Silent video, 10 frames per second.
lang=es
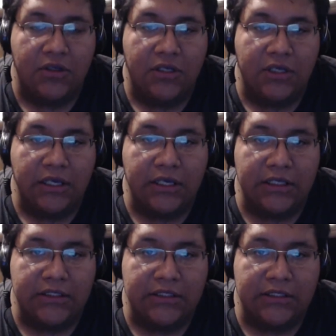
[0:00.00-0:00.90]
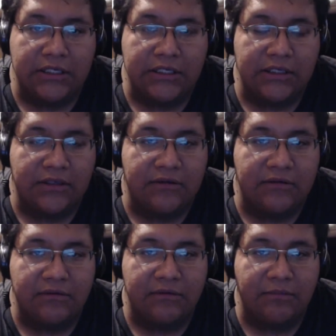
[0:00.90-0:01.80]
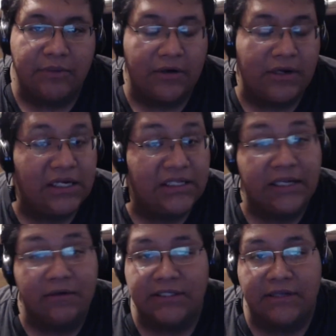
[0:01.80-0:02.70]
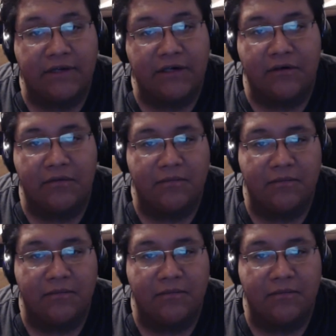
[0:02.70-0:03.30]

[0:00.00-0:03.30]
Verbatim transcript: Este. Pero la neta lo estafaron.